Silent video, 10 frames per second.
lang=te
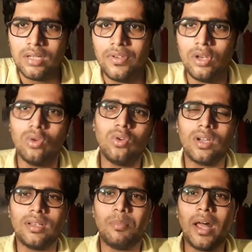వీళ్ళు
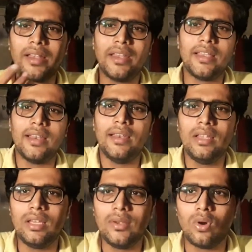ఒక పార్టీకి
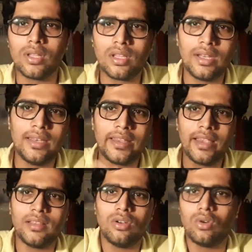వెళ్ళి ఒక అతను వెళ్ళి
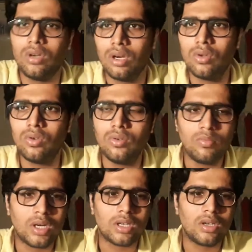కేక్ తింటున్నాడు బట్